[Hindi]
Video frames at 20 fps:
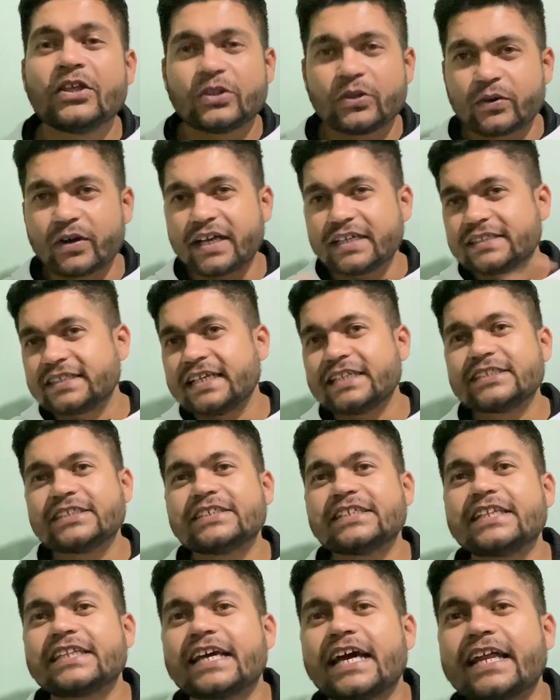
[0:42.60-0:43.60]
तो गाइज ये
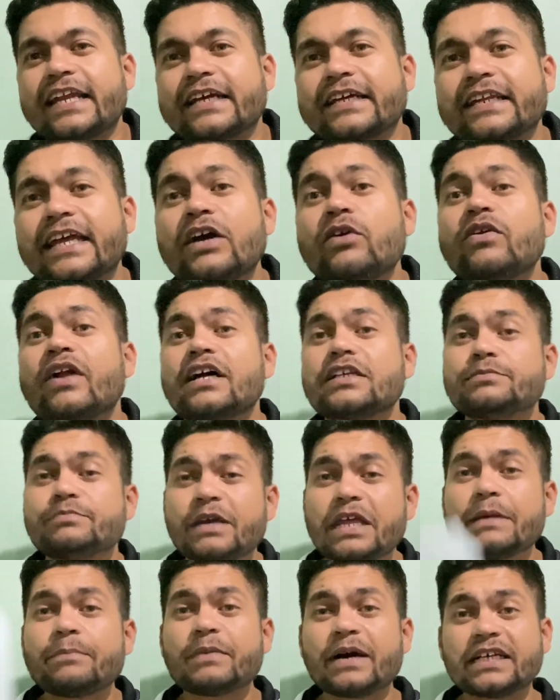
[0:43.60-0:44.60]
चीजें ध्यान रखना है और आज
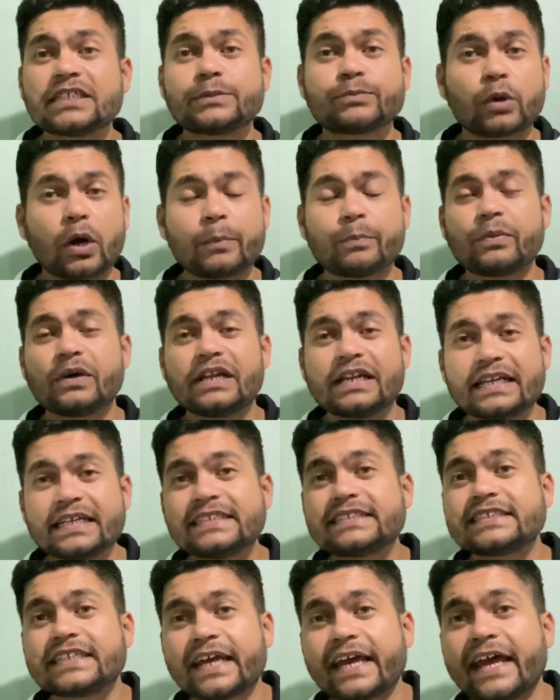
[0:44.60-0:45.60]
मेरे पास प्रॉपर
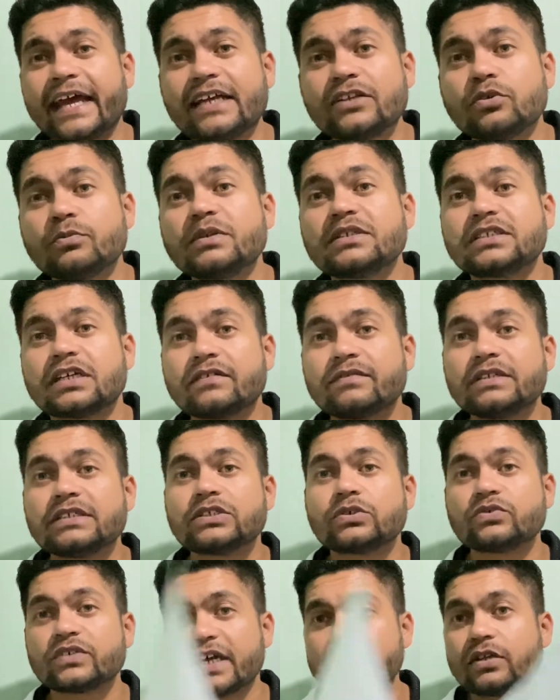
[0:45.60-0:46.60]
लिस्ट है जो मैं सर्विस
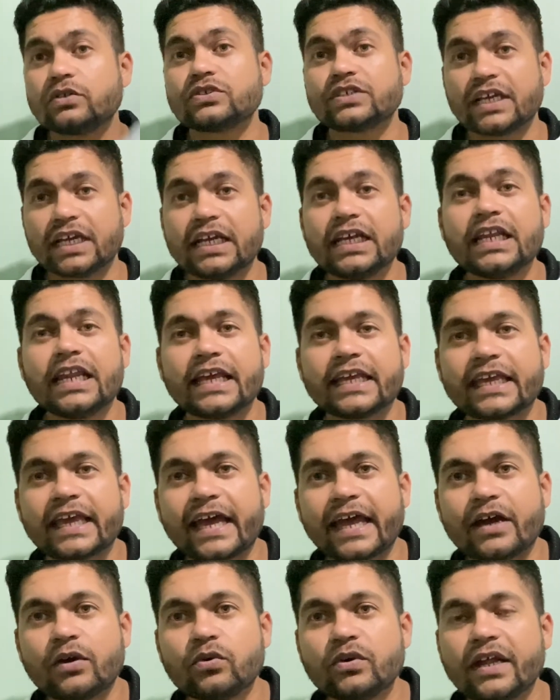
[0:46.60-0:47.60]
इंटरव्यू से ही लेके
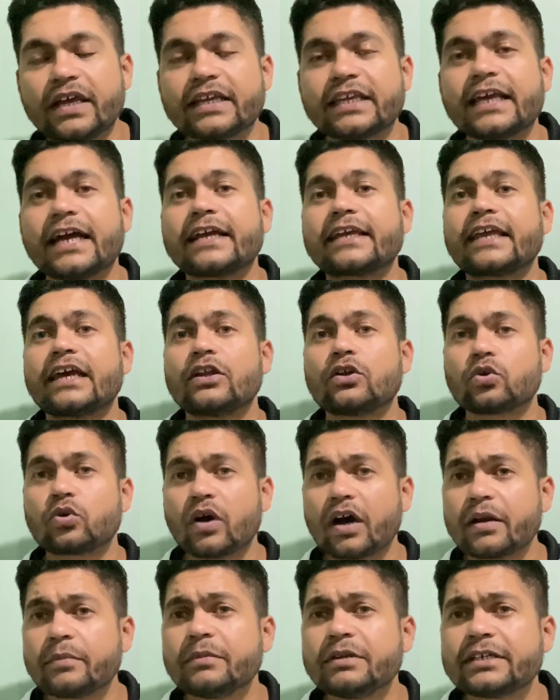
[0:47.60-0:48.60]
आया हूँ लाइक क्या क्या
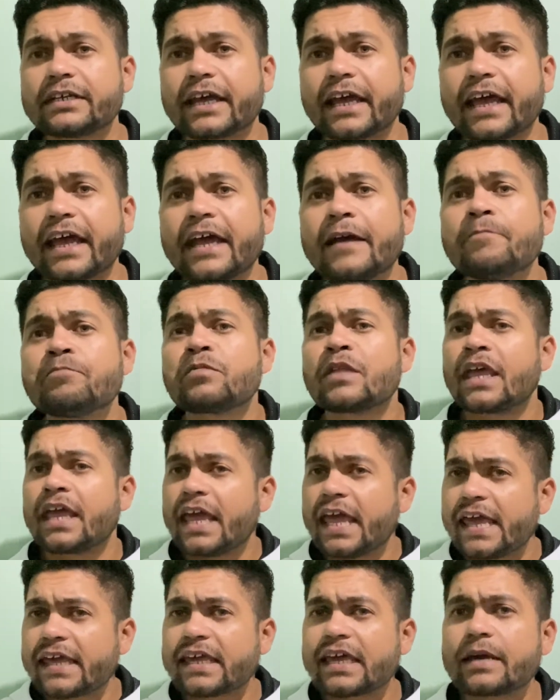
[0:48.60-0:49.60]
रिक्वायरमेंट है
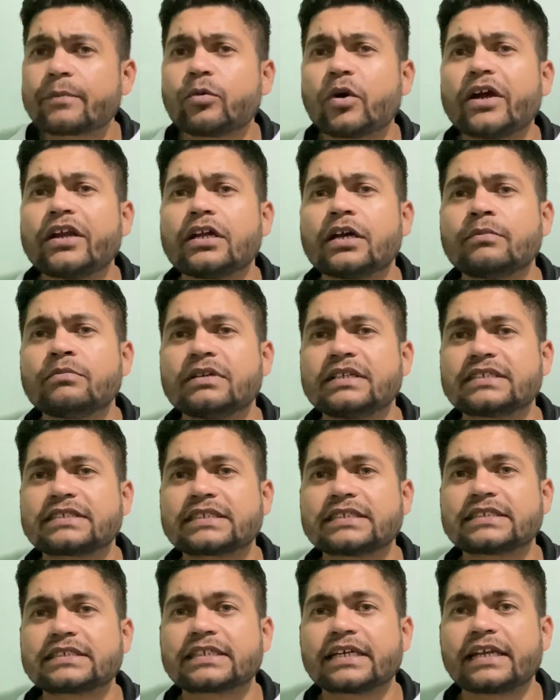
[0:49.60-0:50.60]
एक एक पॉइंट हम
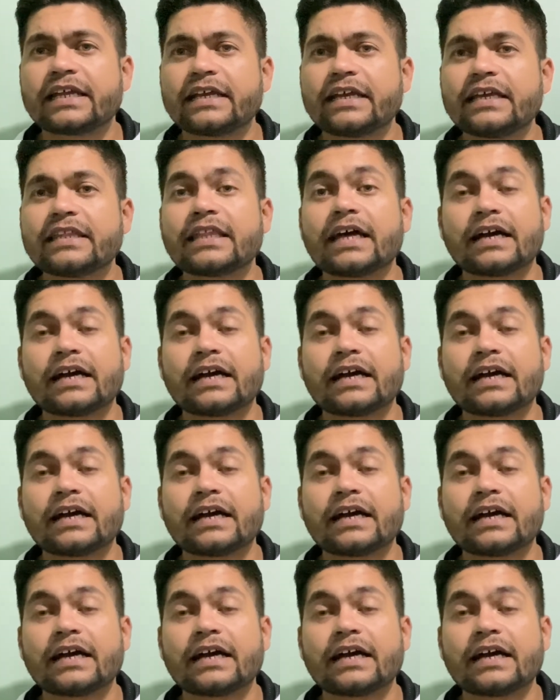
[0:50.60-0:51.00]
डिस्कस करेंगे